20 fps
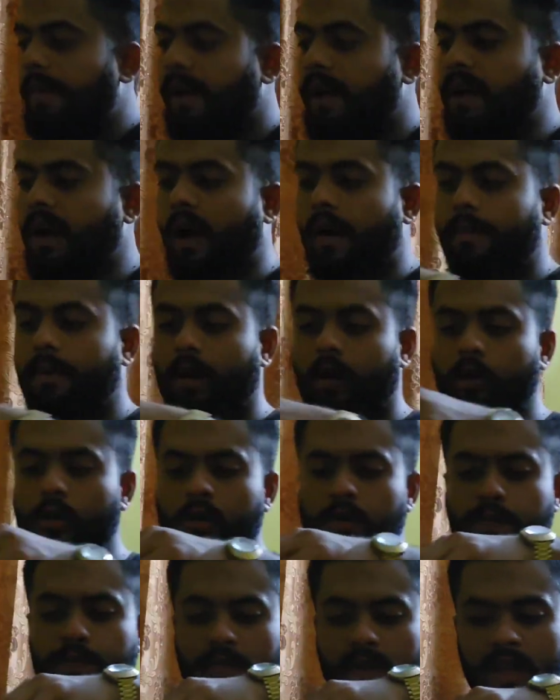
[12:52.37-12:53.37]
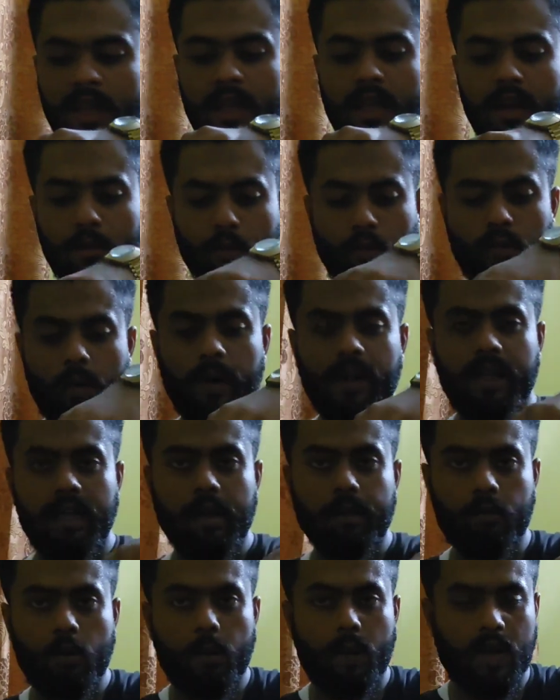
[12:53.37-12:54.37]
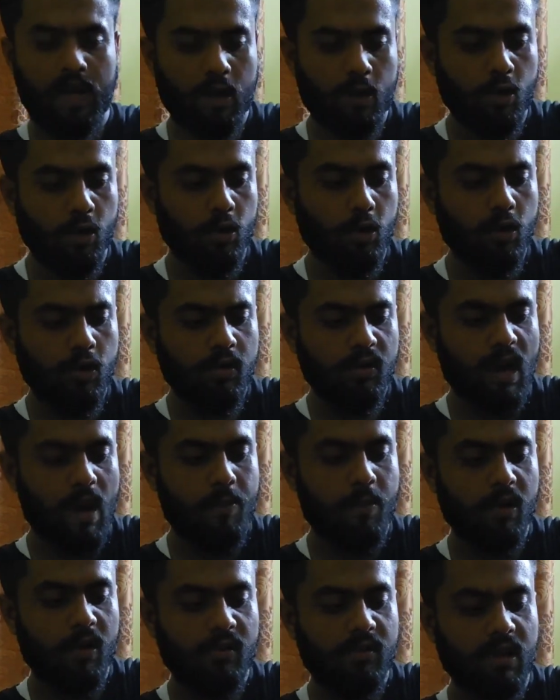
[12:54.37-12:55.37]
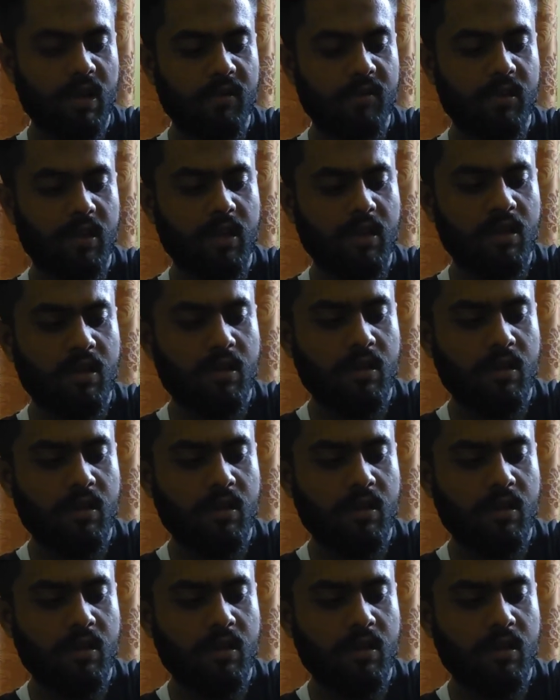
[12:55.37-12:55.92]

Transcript: आप एक काम करो मूवेबल क्लिप को पहले खोलो टैपर स्टैंड से